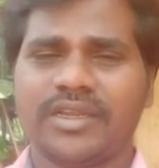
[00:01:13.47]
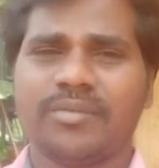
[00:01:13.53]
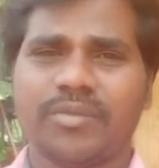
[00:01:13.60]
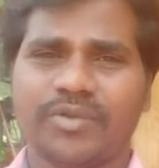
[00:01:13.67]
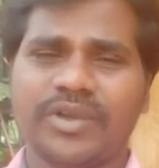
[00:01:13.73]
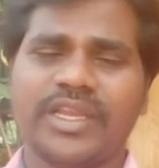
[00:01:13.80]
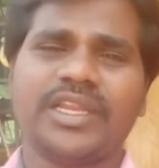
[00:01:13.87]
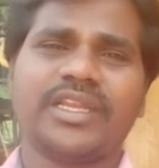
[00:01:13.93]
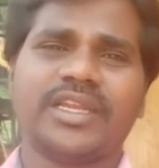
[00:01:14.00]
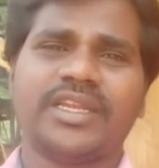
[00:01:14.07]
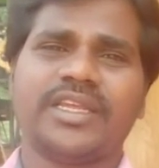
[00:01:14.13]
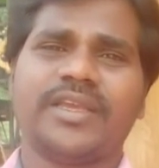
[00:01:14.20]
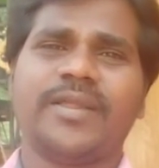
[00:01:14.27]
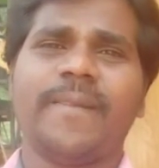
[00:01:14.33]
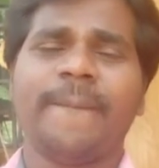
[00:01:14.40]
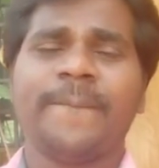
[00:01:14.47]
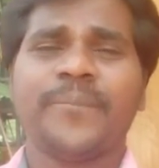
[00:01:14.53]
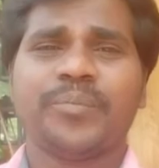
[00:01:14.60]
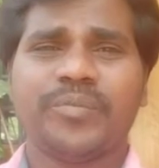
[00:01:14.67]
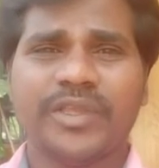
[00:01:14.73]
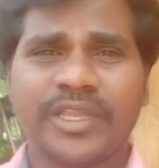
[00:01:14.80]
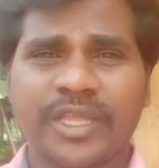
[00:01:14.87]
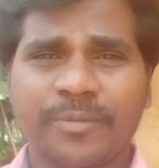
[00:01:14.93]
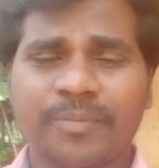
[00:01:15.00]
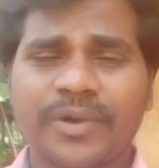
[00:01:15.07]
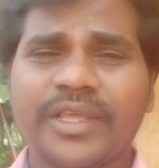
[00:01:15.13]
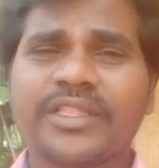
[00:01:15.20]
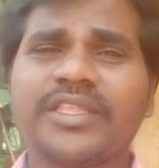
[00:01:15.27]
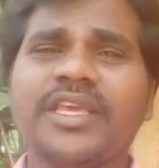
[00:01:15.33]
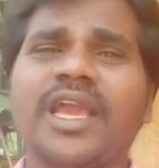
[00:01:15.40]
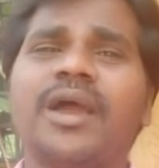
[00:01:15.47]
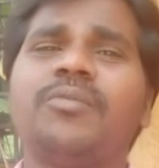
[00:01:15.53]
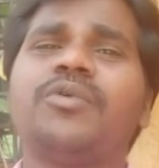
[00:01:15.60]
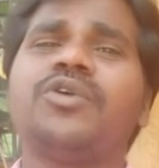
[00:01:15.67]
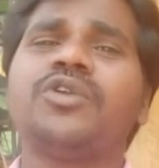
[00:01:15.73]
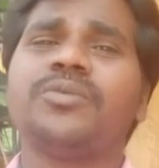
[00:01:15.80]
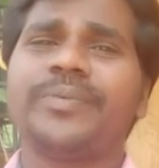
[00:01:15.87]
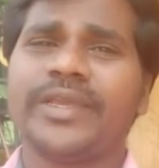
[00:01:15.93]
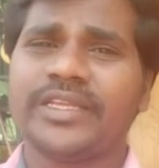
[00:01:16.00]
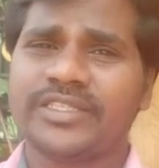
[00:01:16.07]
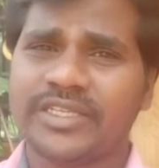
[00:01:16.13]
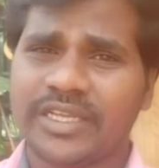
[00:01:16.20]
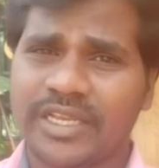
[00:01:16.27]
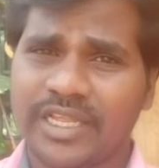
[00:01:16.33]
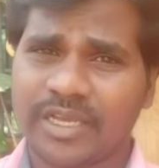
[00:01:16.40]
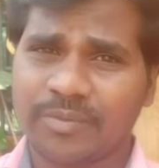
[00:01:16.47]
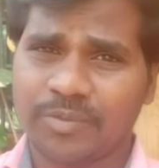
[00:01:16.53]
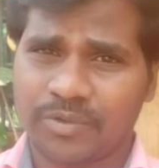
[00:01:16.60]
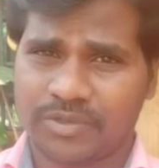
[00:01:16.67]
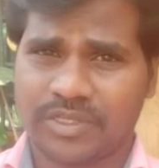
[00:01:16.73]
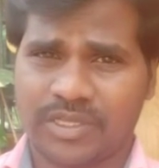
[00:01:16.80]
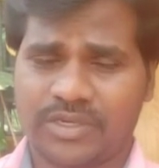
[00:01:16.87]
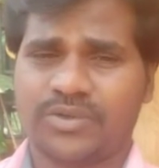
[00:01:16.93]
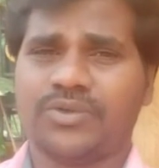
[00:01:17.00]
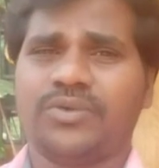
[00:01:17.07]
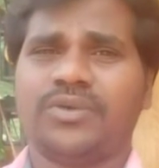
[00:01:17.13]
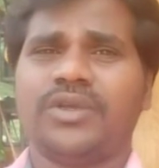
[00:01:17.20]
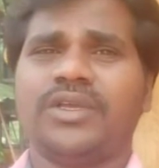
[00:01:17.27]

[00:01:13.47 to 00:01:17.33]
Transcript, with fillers: నెంబర్ వన్ ఏంటంటే మీరు ఎప్పుడైతే అమౌంట్ పే చేయలేకపోతారో